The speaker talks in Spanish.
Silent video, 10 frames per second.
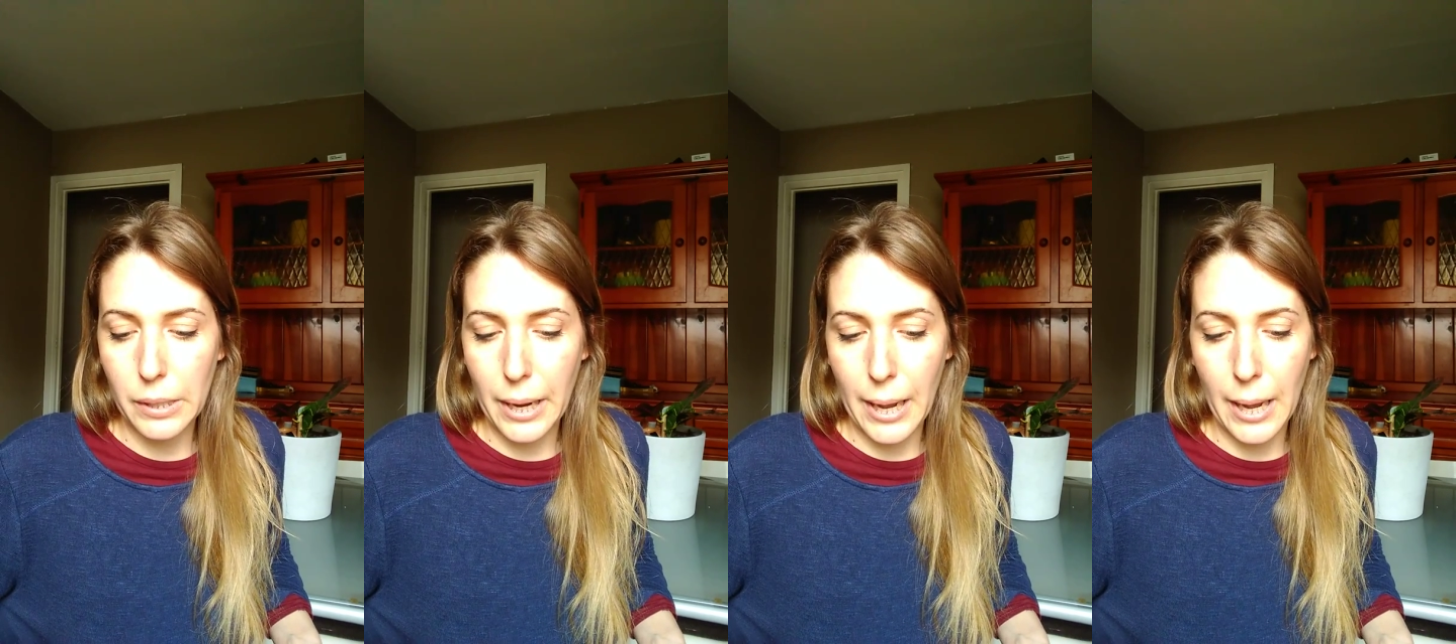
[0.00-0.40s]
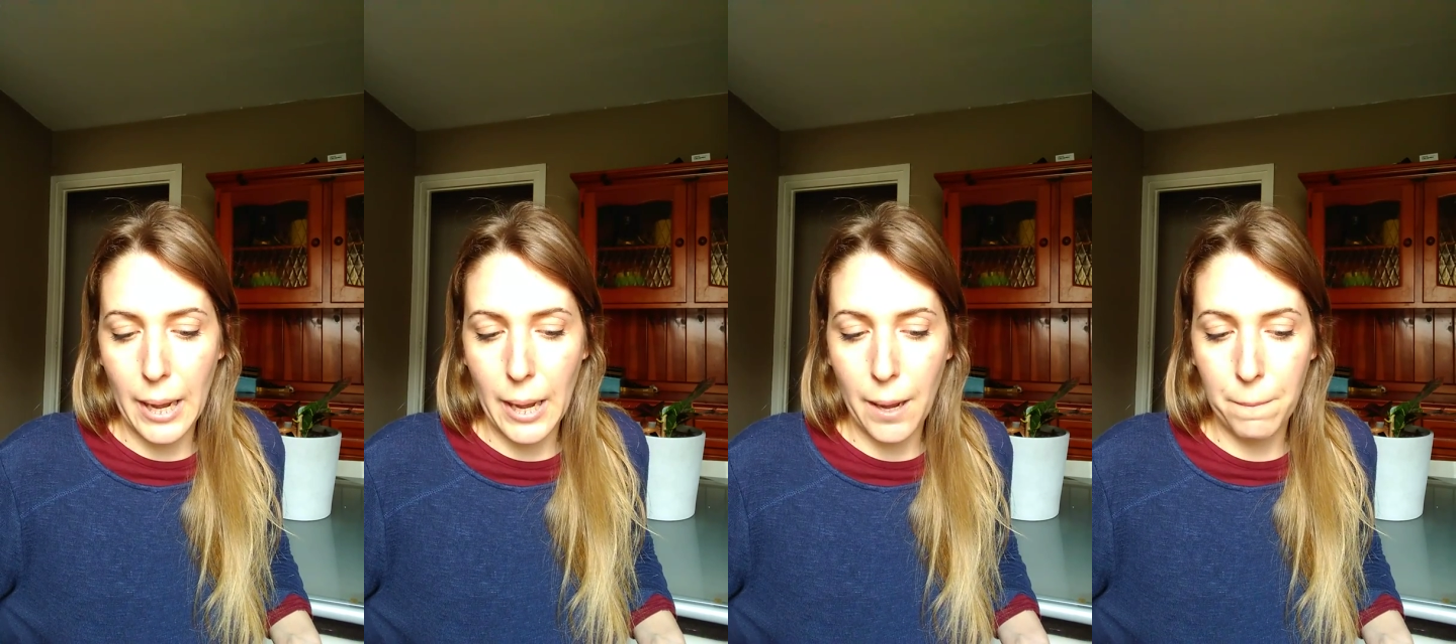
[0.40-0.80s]

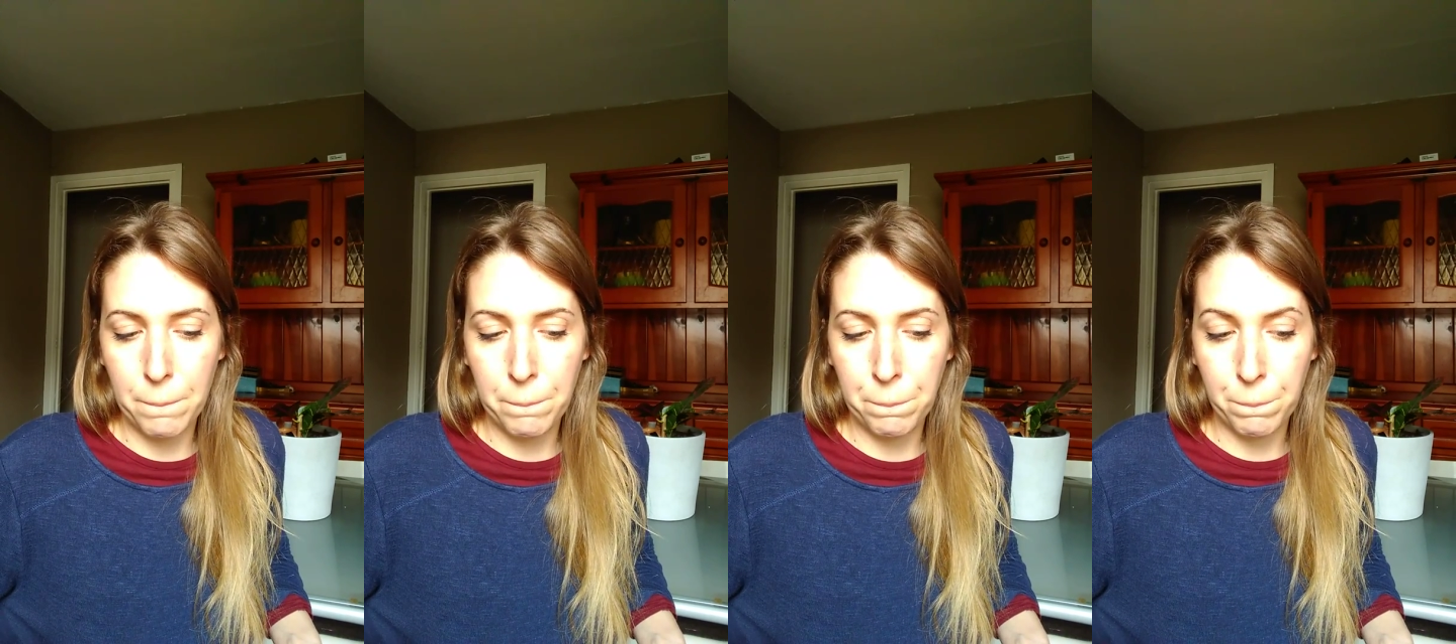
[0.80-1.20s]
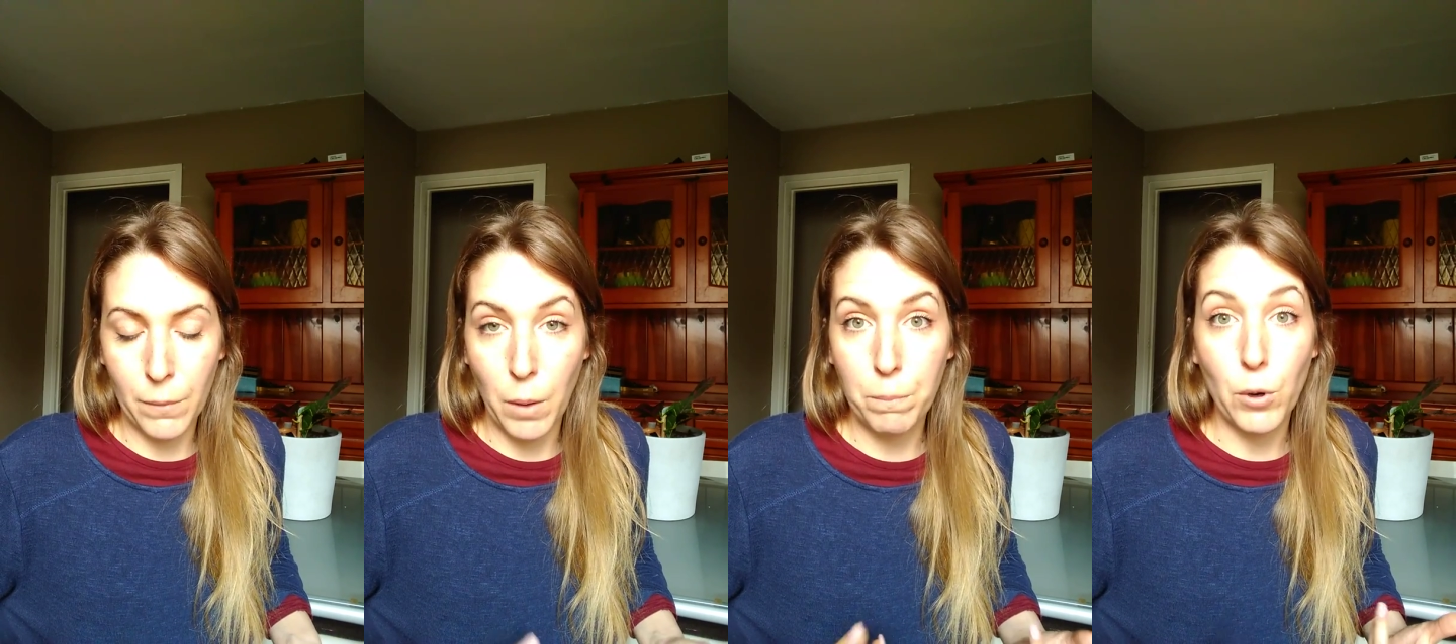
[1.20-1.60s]

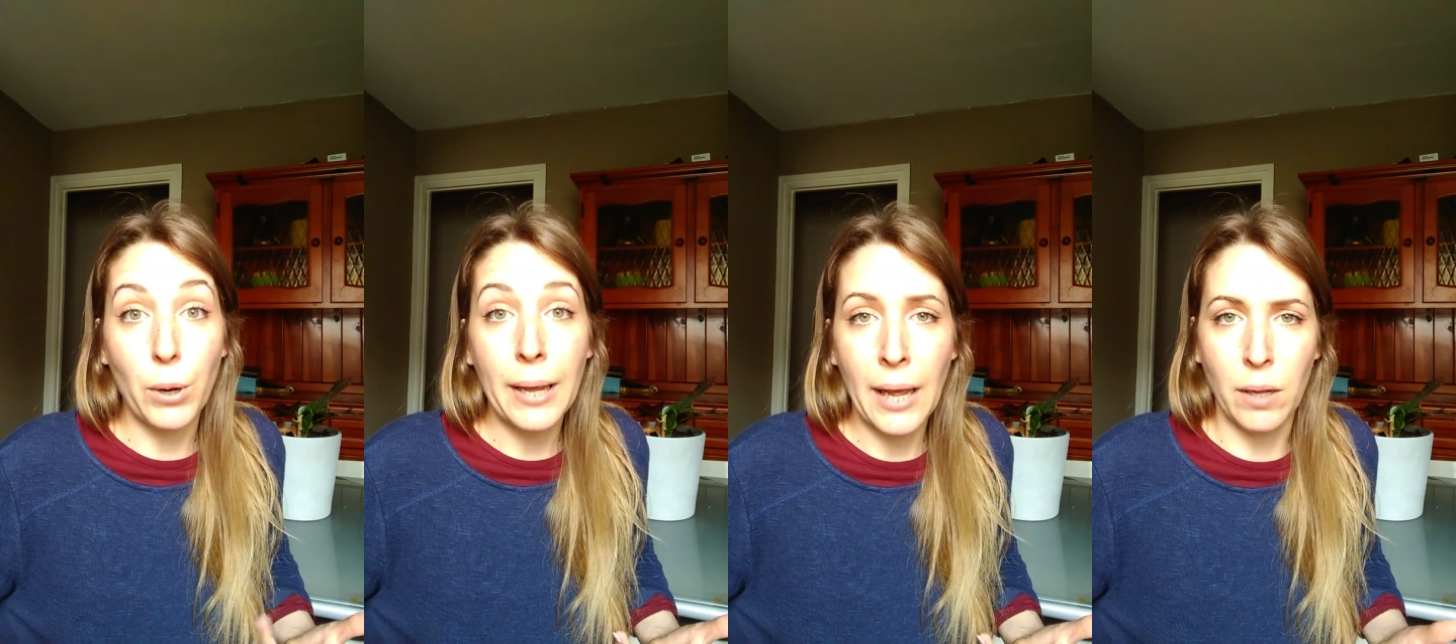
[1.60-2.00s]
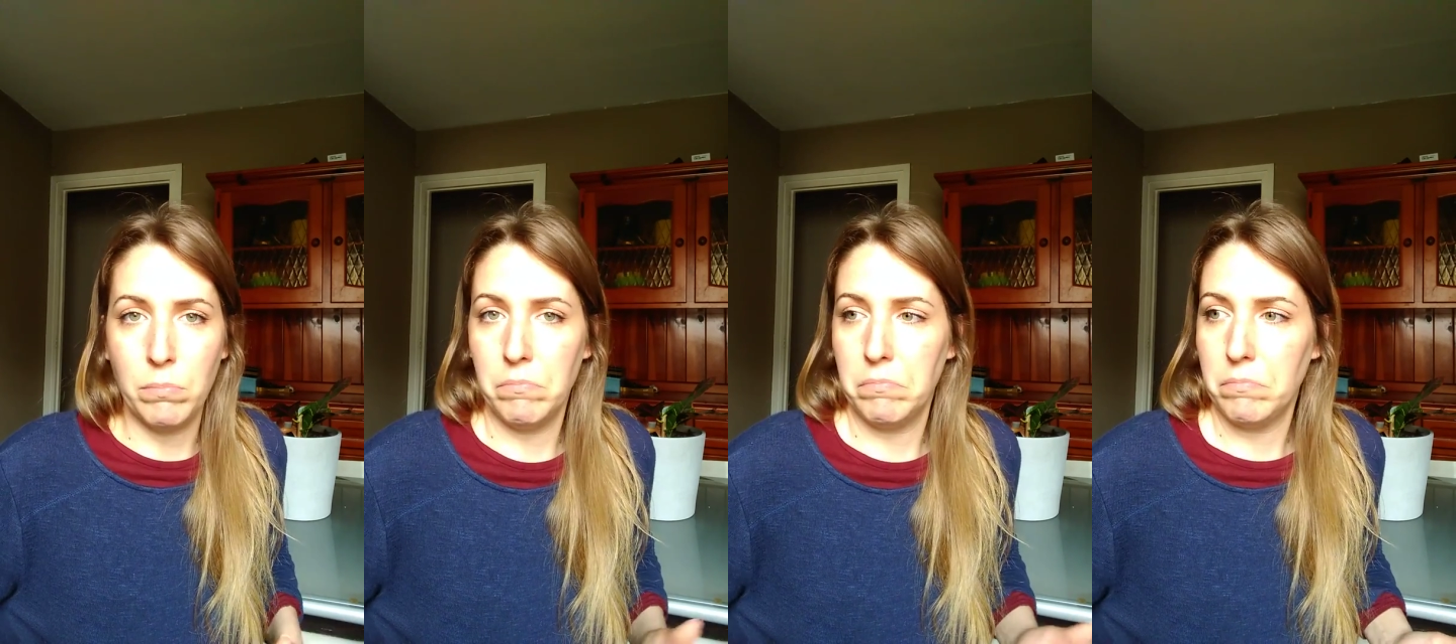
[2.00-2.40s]
Em, ¿Por qué?